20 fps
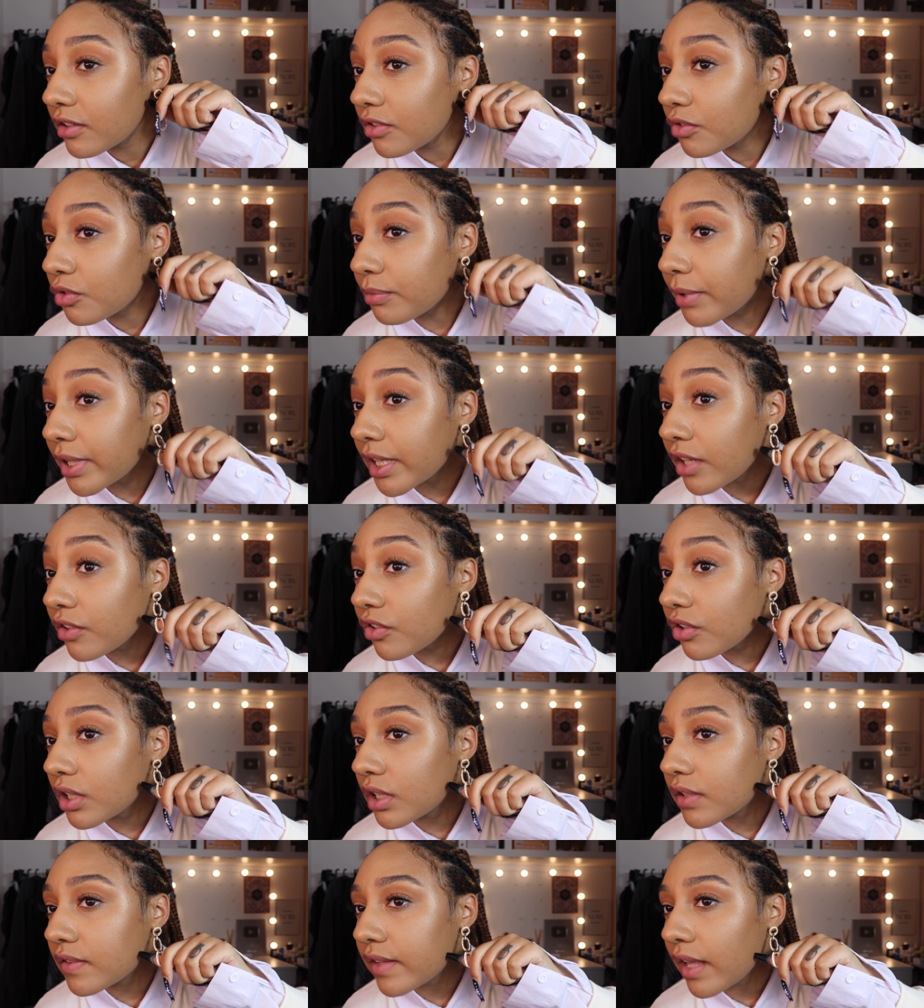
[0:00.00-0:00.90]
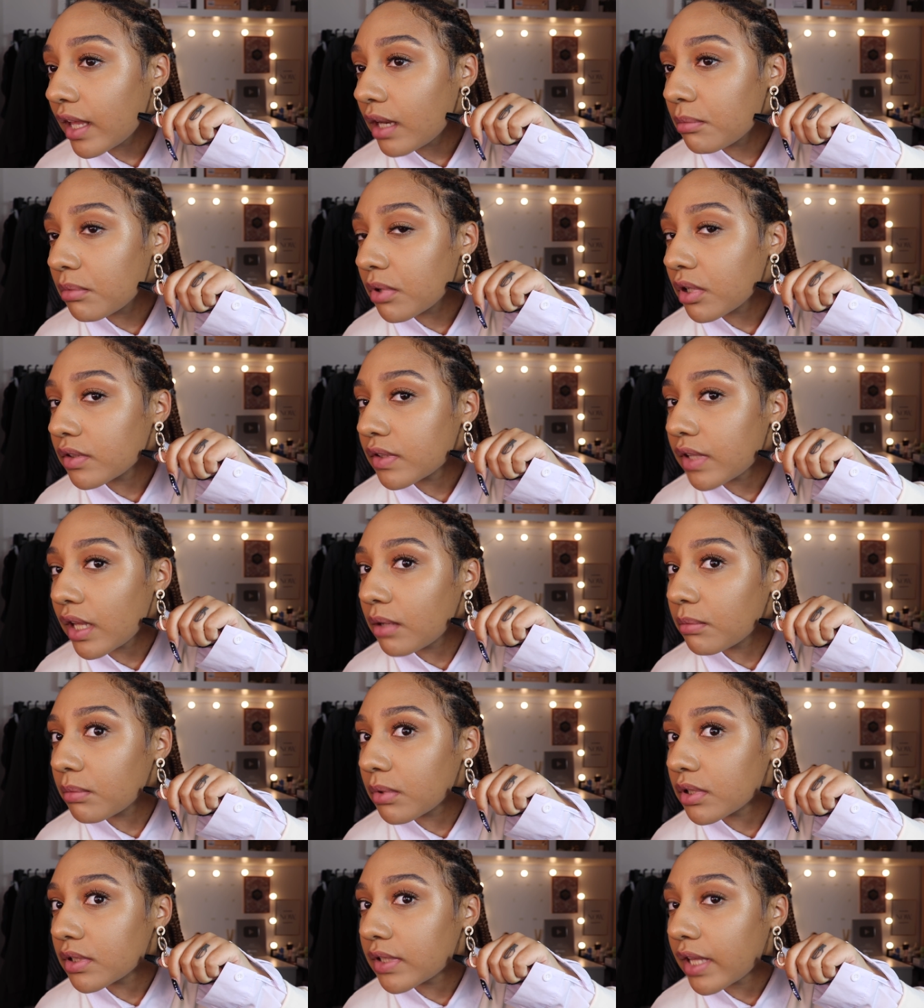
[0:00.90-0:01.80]
De toute manière, j'en ai tellement,
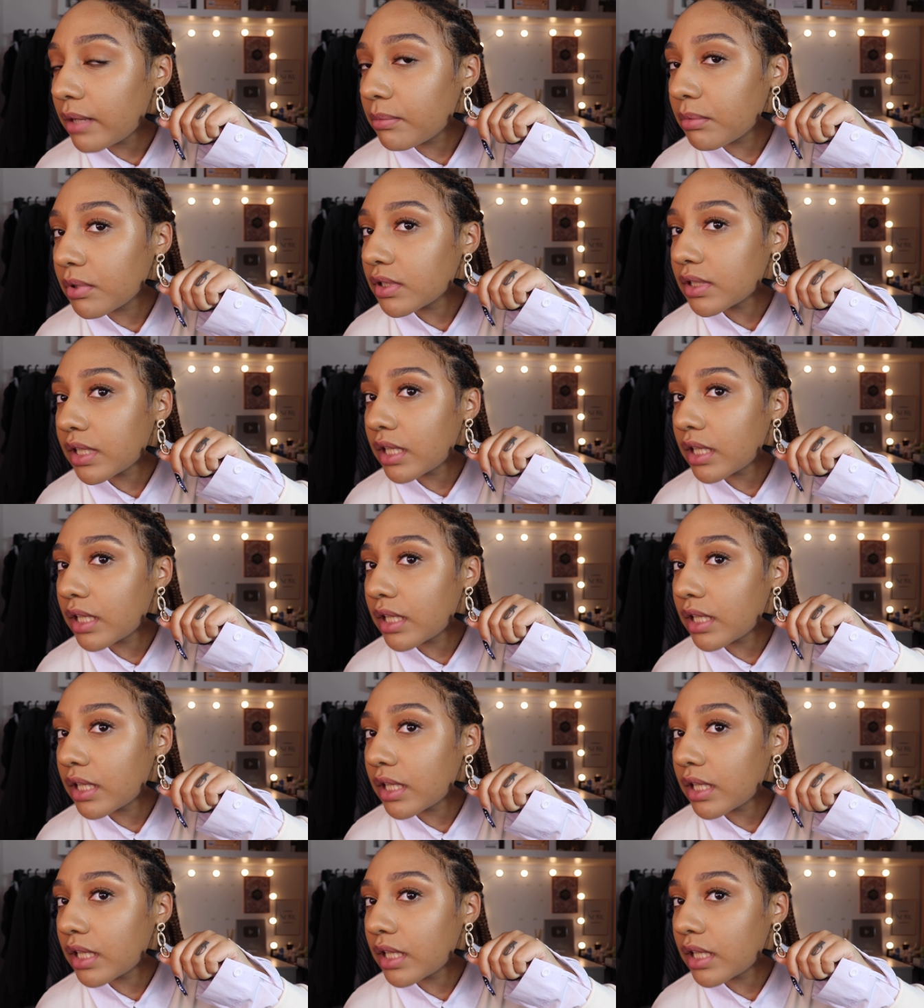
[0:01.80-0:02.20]
tellement, tellement,